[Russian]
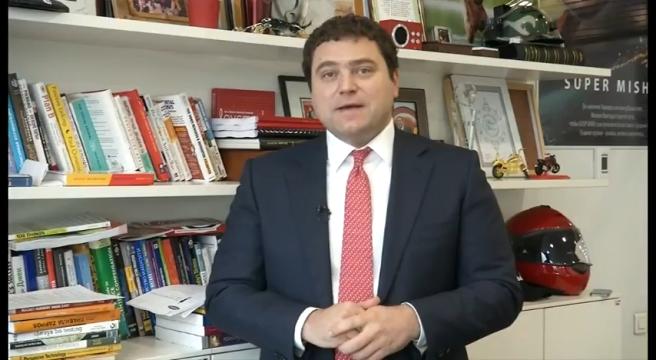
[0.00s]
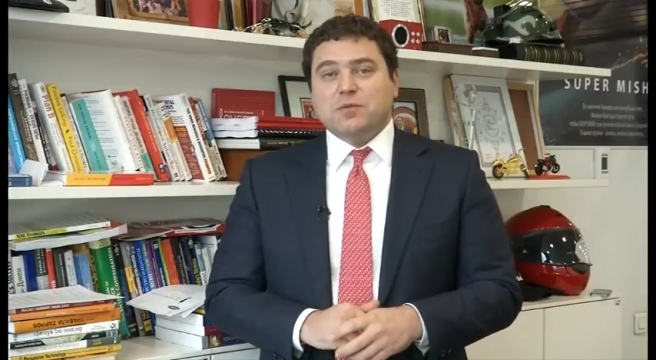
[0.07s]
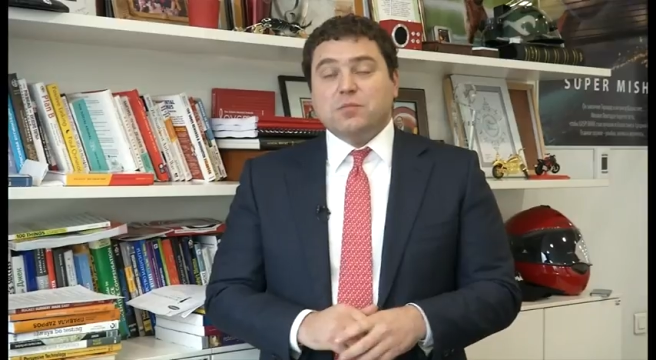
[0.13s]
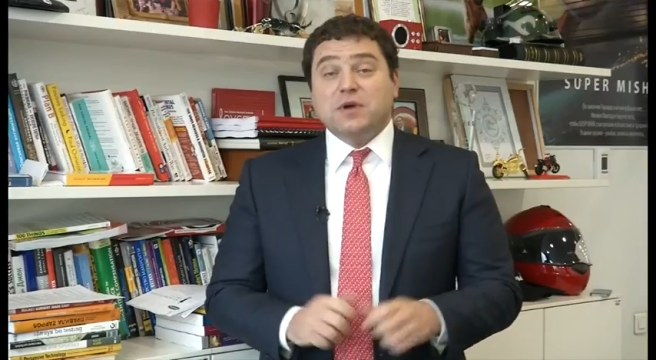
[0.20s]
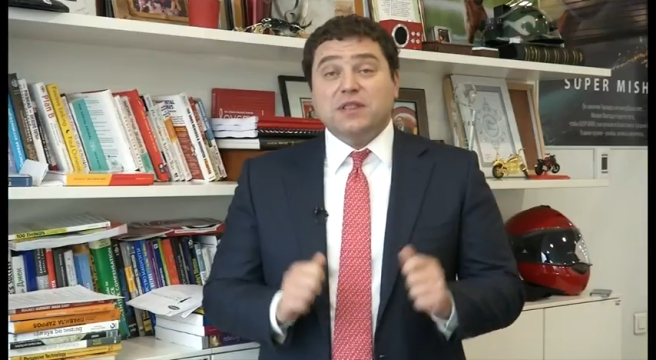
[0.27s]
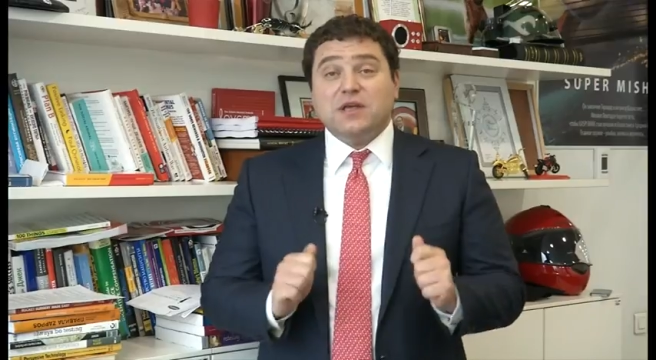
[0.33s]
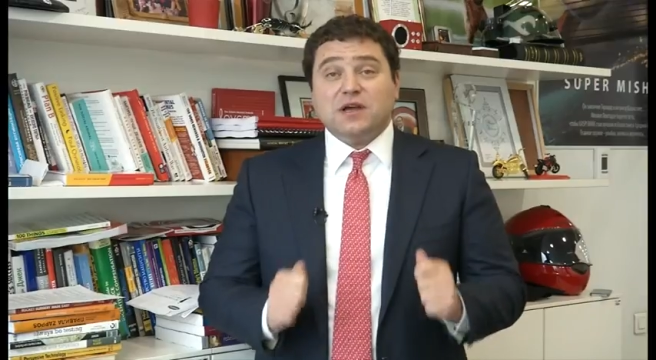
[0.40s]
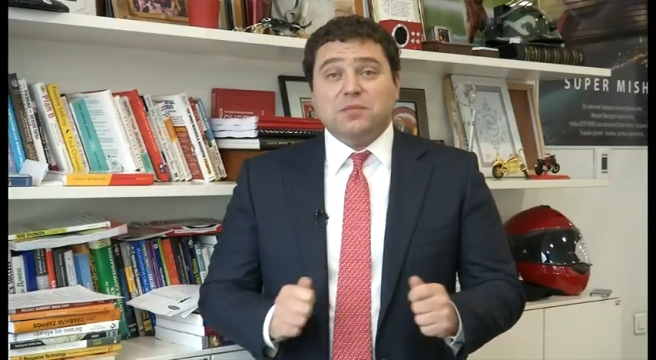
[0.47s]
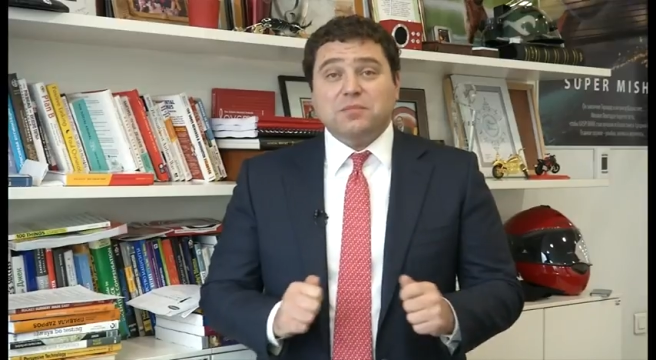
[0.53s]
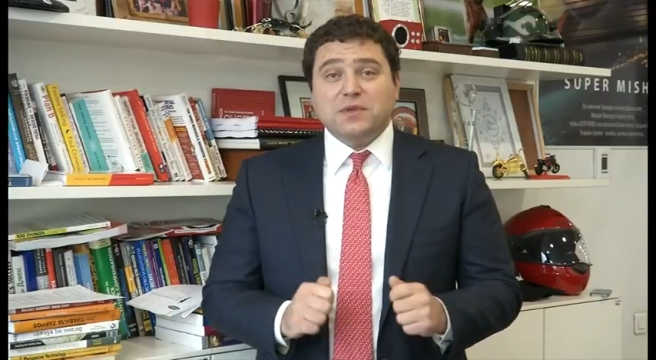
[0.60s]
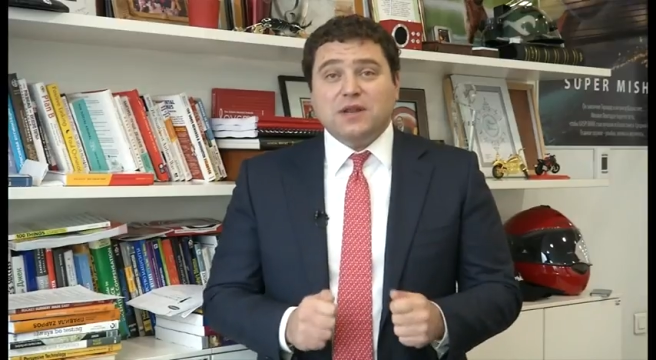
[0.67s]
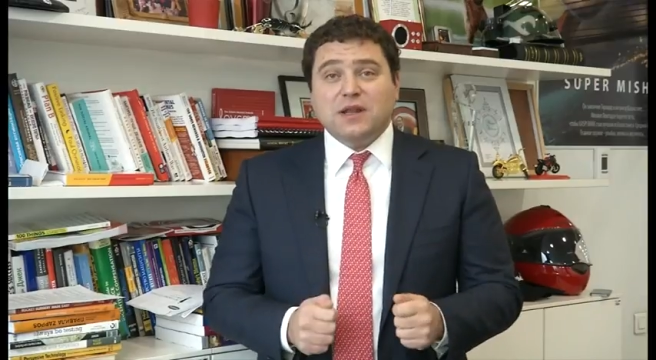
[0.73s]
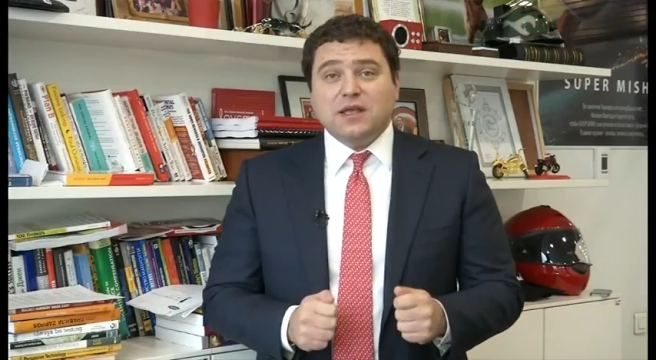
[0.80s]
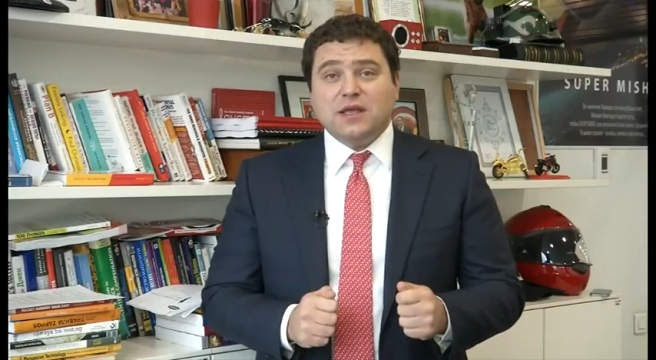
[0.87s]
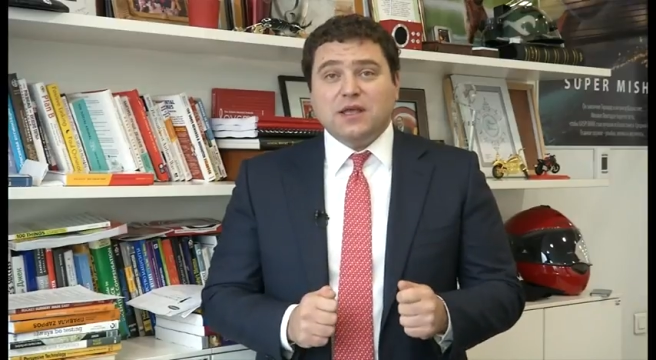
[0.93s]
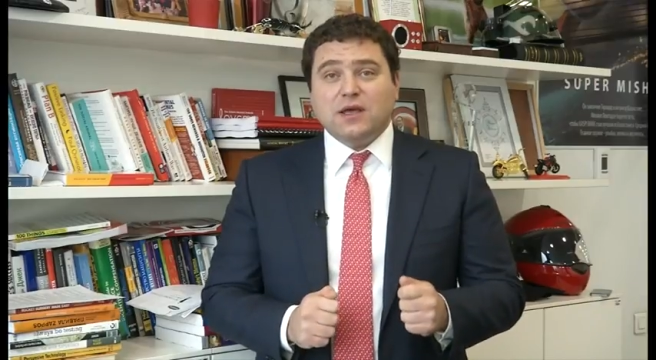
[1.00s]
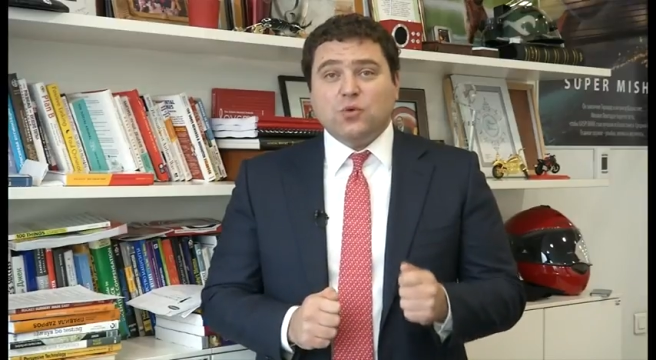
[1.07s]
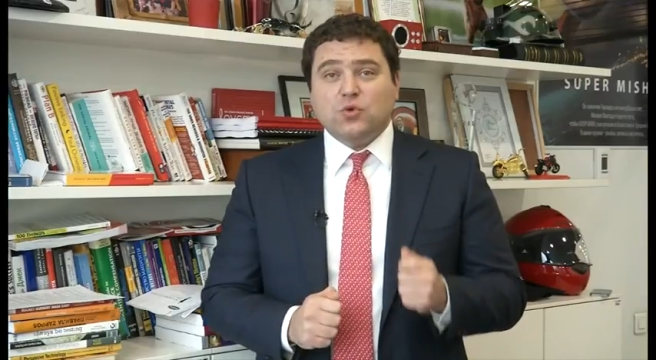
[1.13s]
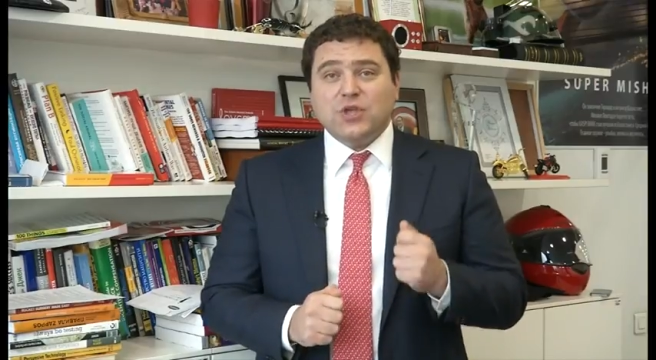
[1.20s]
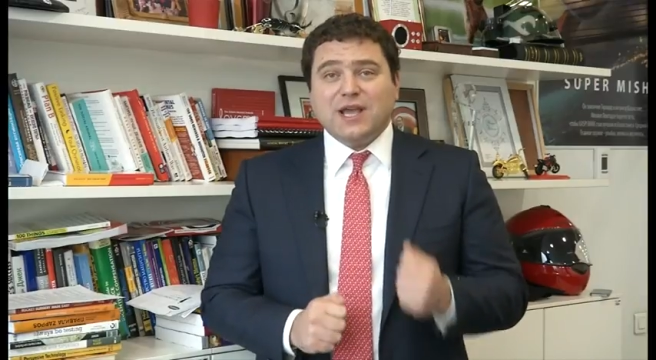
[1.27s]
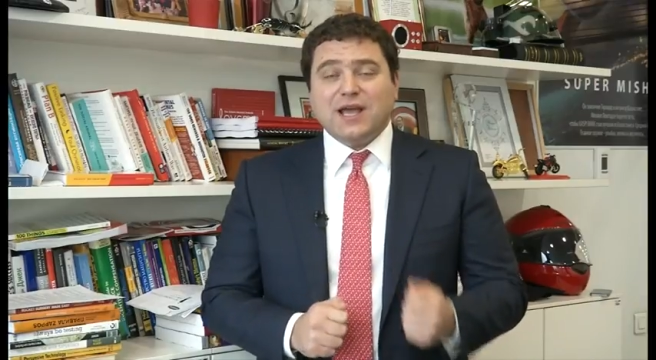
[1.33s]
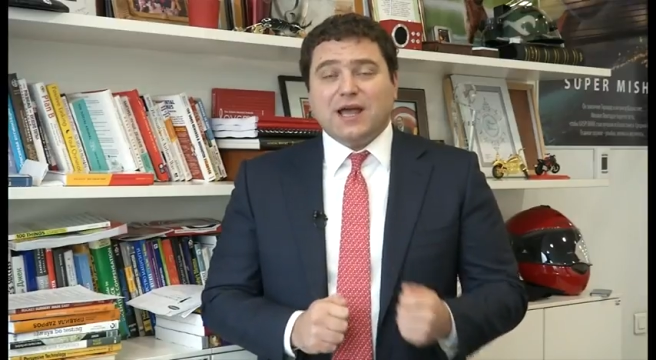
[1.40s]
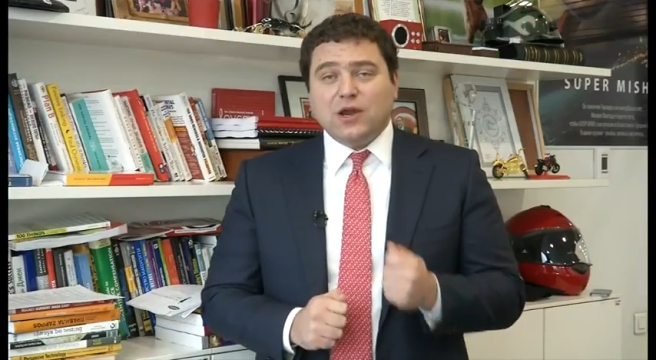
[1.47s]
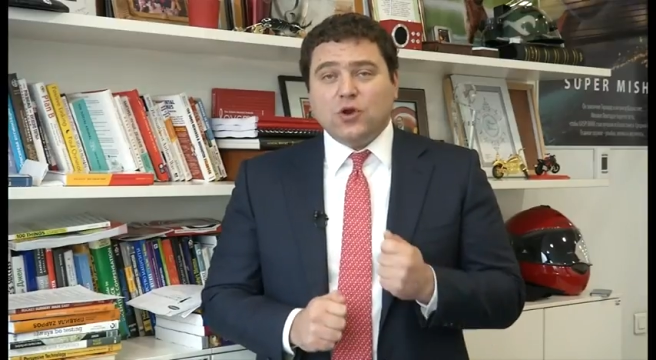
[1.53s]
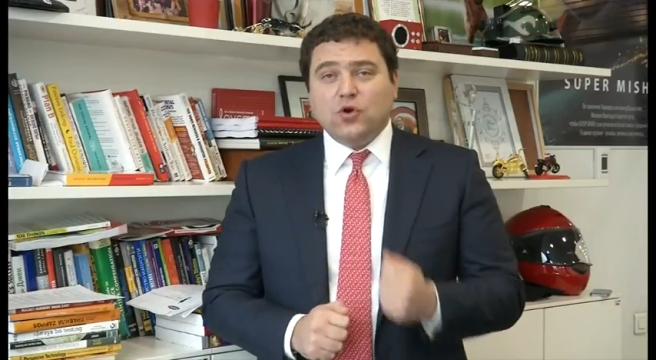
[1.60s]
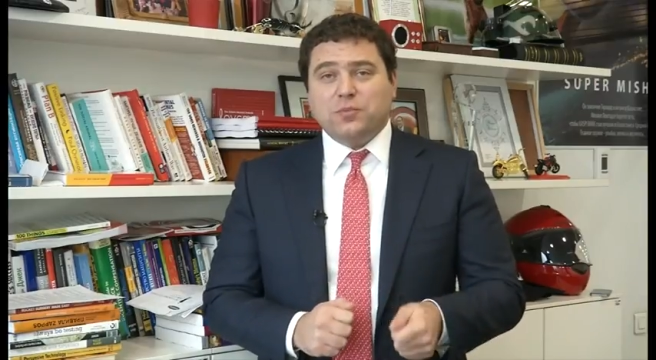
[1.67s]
Мы накопили уникальный